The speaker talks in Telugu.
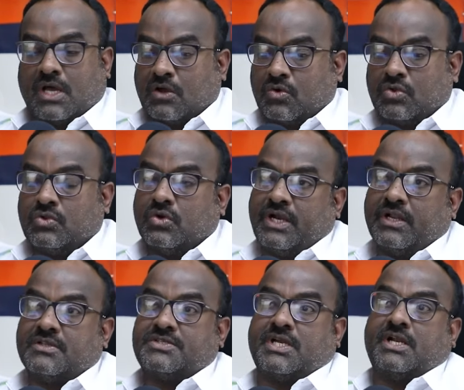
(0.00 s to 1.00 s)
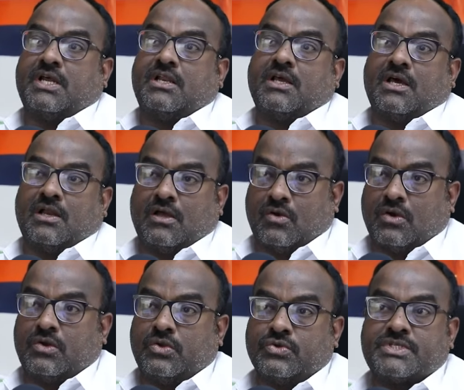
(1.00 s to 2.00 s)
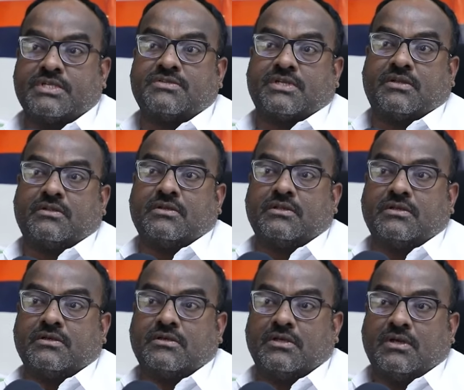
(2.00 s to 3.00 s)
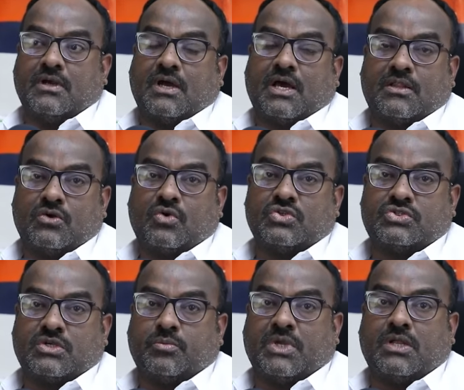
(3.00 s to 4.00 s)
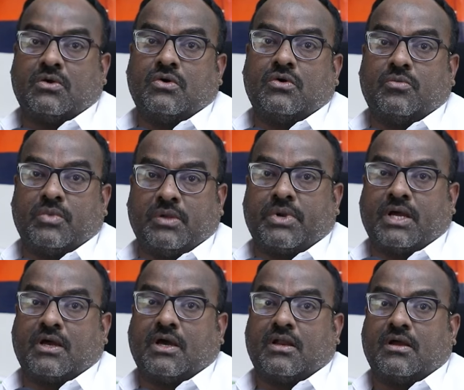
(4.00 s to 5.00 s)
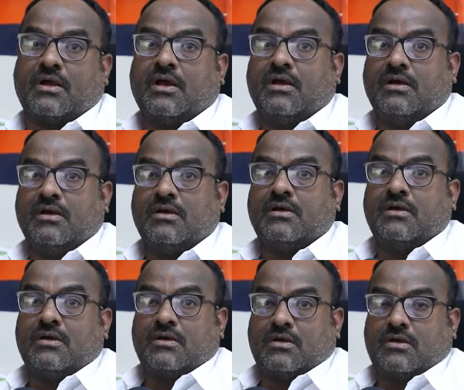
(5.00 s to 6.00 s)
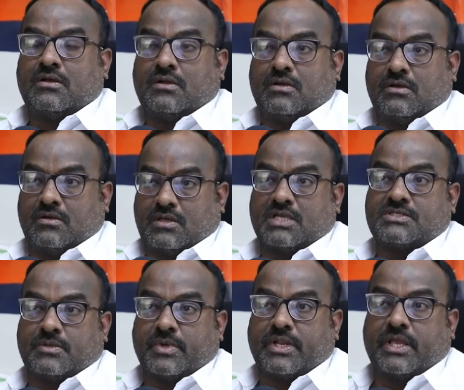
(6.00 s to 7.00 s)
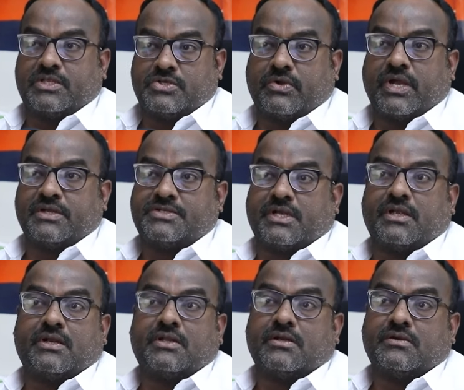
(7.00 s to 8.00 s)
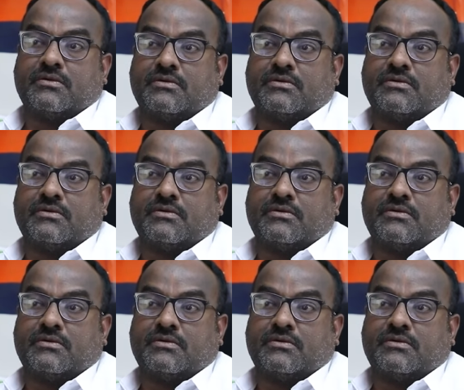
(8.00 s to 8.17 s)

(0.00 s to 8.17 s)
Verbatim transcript: నాకొద్దు రిటర్న్ చేయండి అని అలా న్యూసెన్స్ అవుతుంది అది కొంచెం మీరు మీ ప్రకారంగా కస్టమర్కి ఎడ్యుకేట్ చేయండి